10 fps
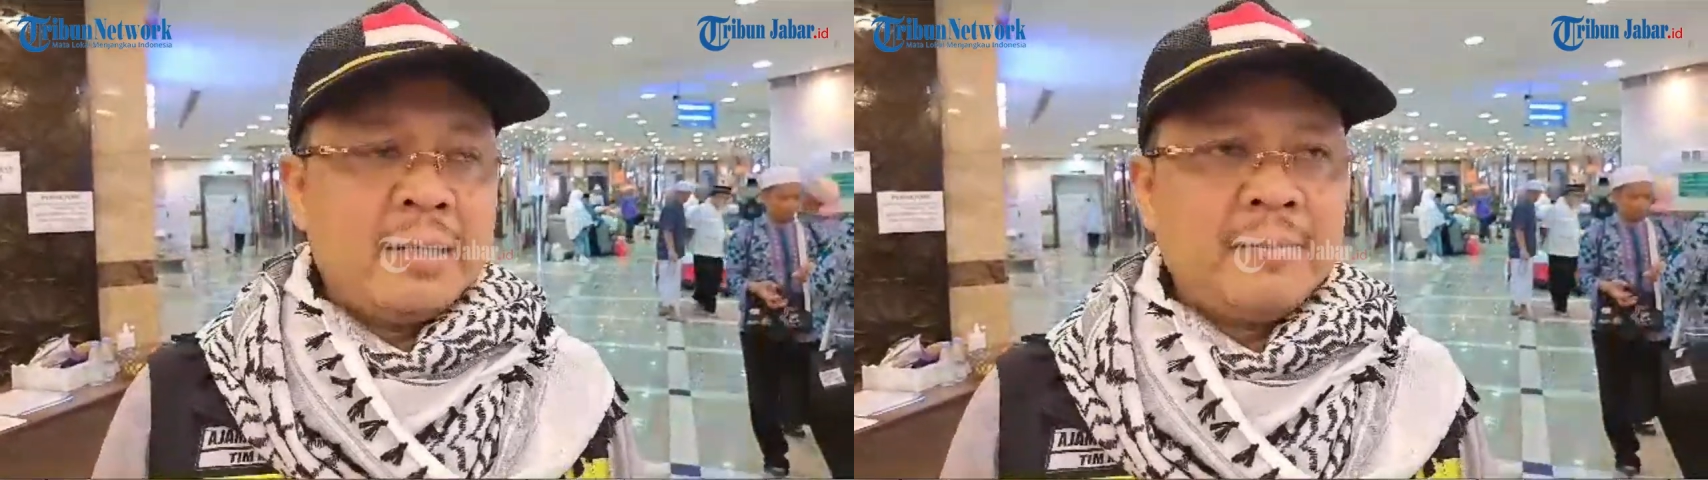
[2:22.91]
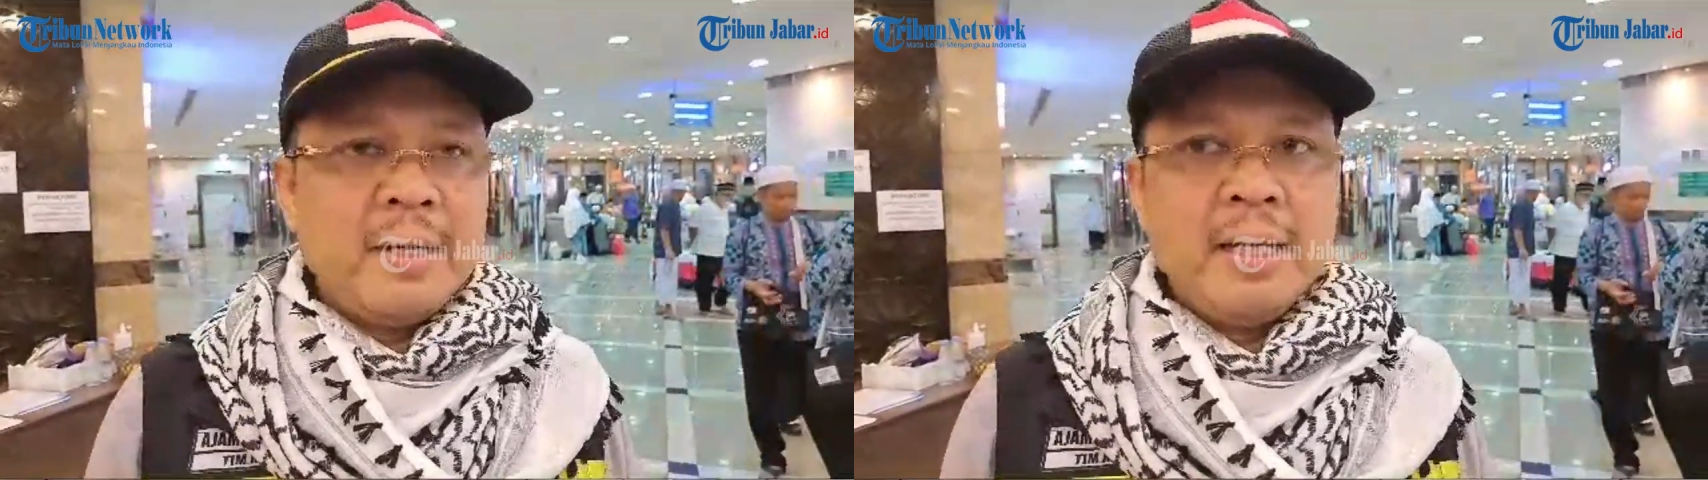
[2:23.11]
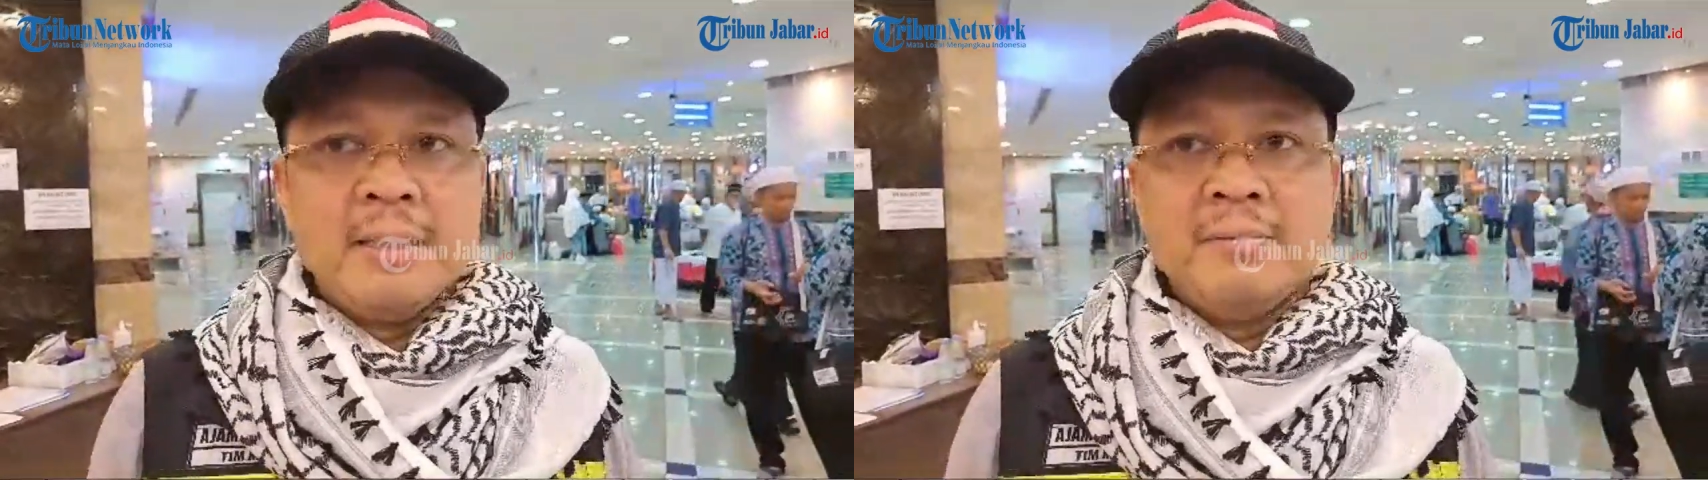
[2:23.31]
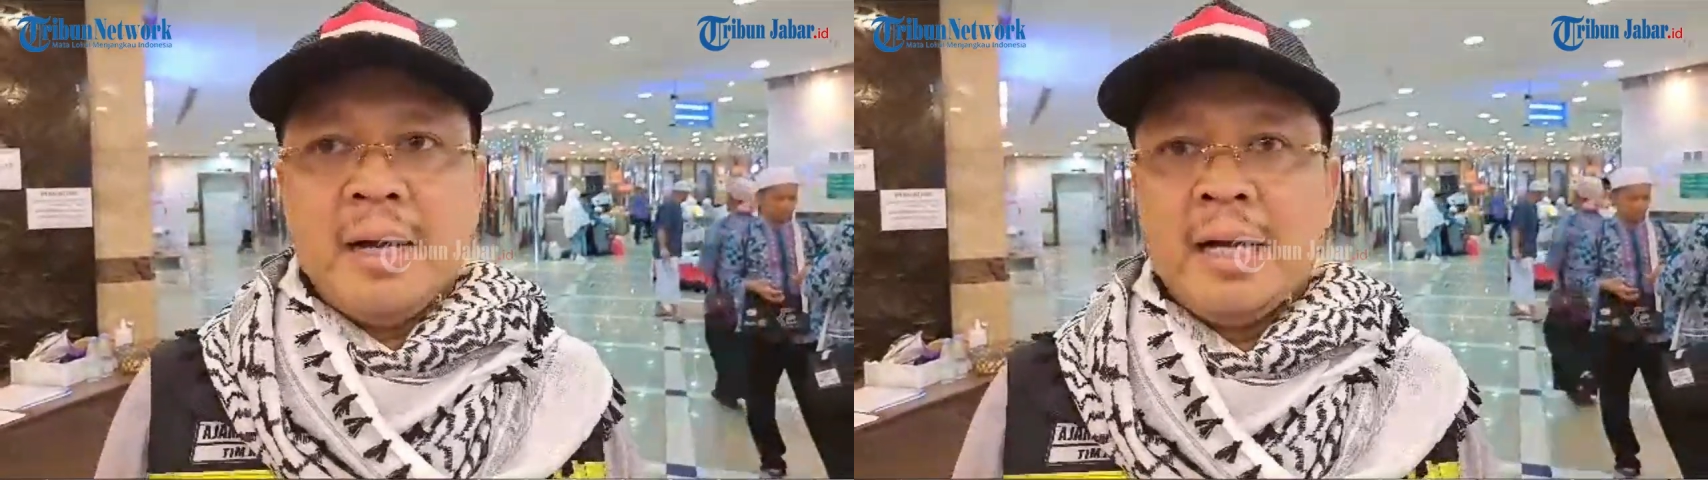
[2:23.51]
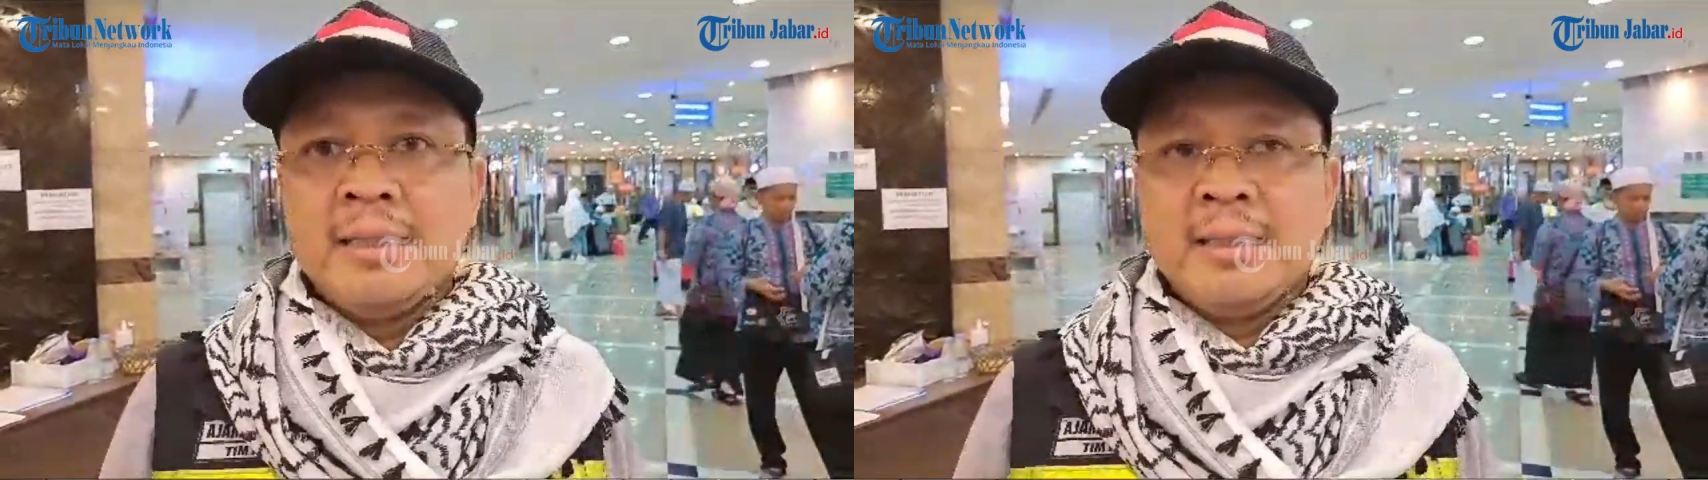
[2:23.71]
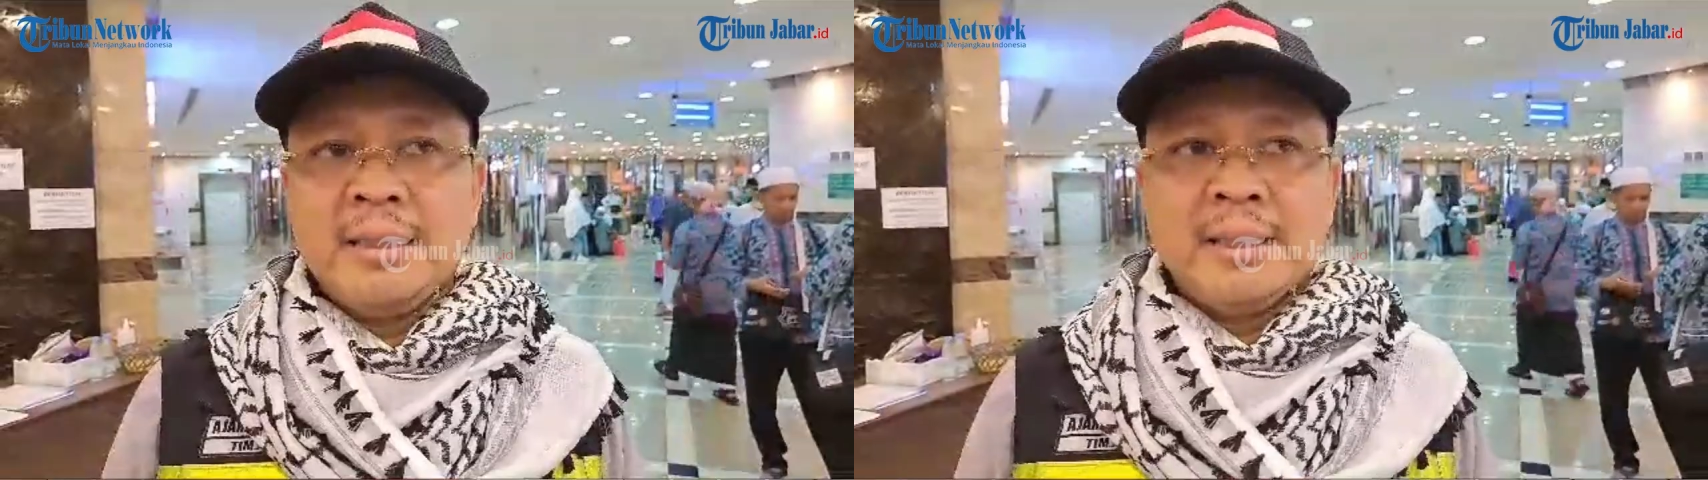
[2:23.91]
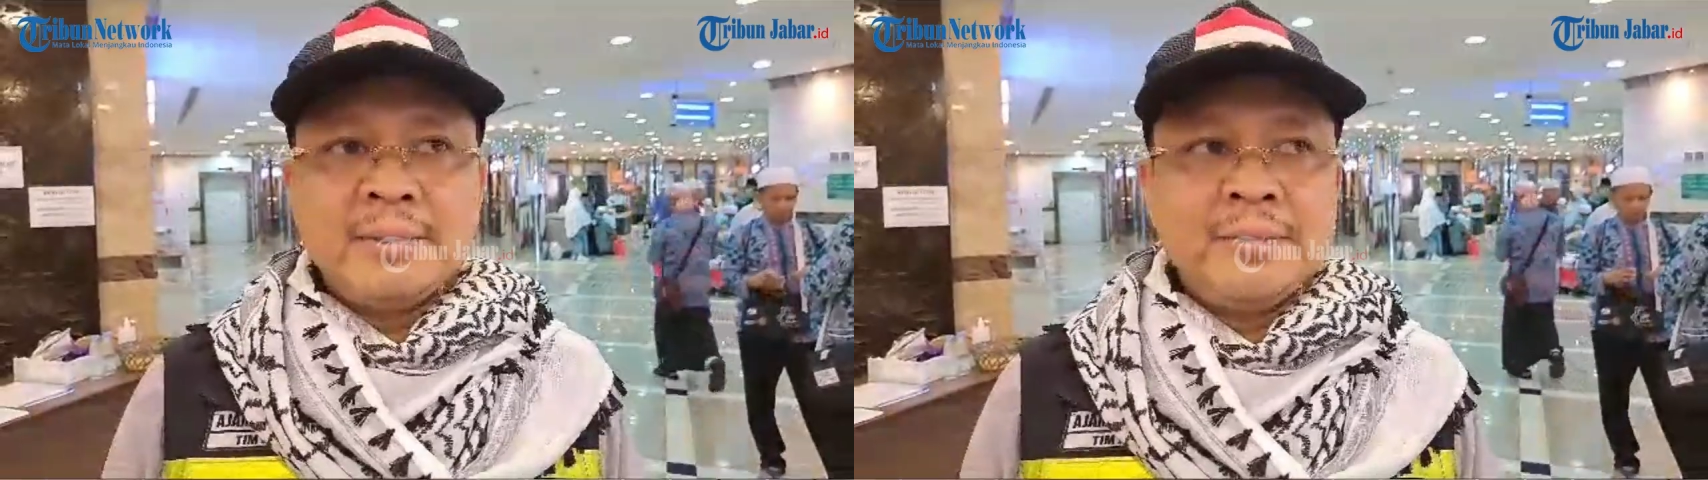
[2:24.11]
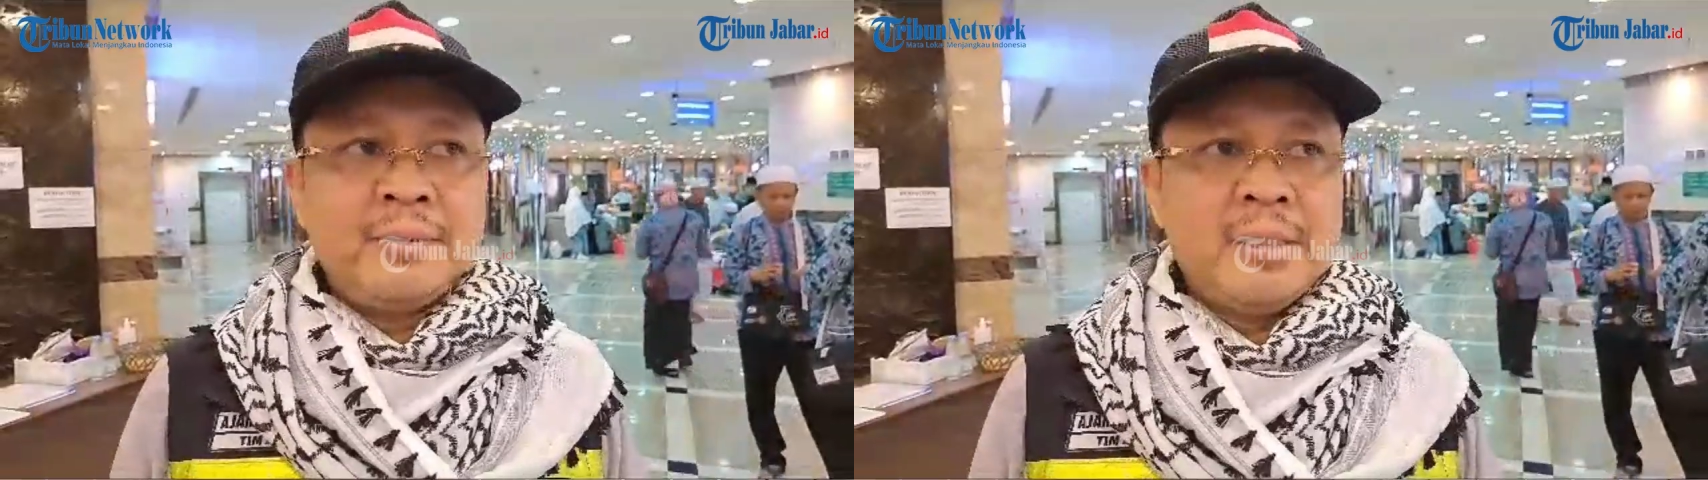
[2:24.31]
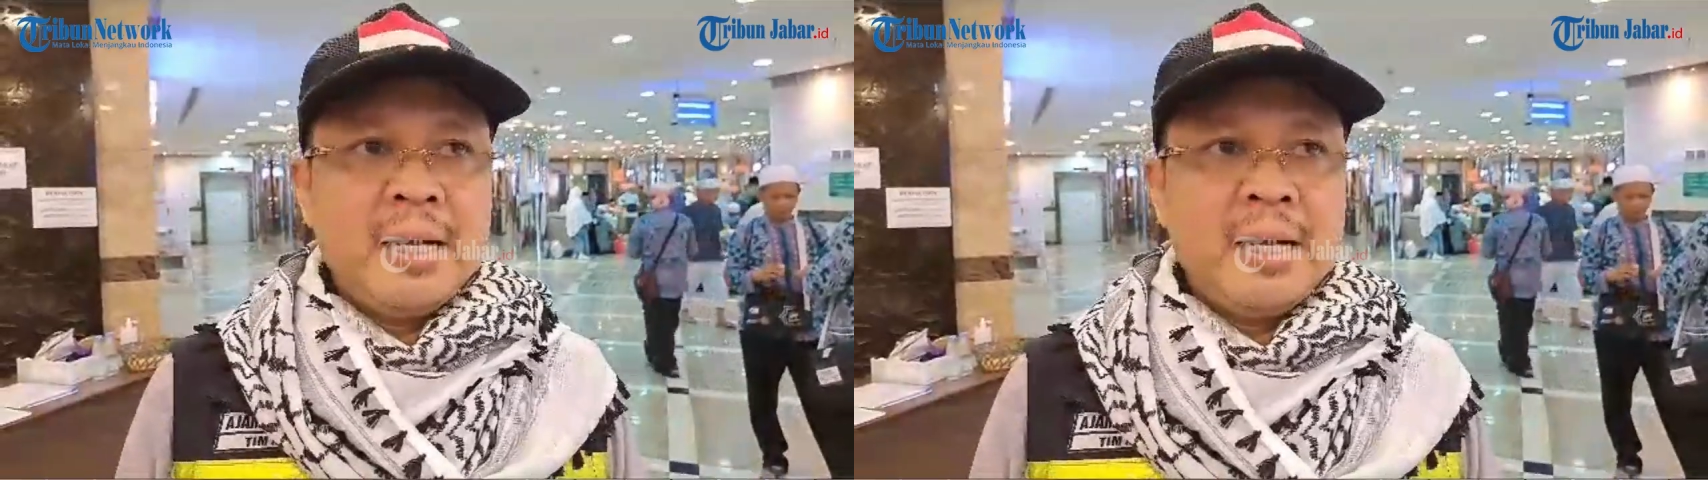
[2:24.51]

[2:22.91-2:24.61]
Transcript: kepada jemaah haji itu